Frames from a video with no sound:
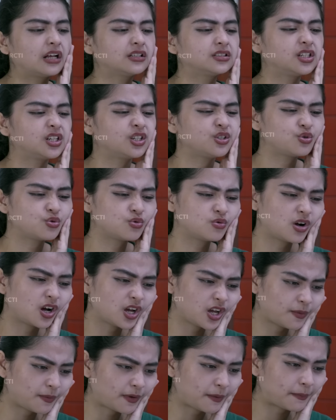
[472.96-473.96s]
kasihan juga
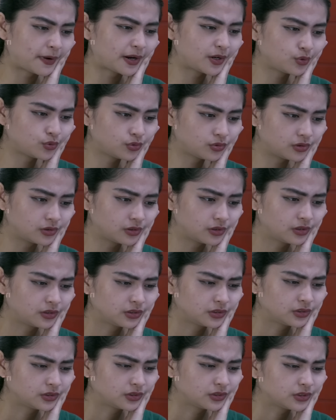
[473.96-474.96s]
ya Bang Pandu.
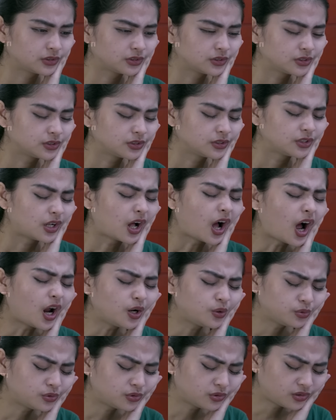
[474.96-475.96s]

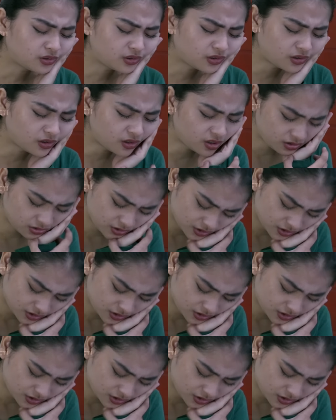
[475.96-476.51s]
Aduh.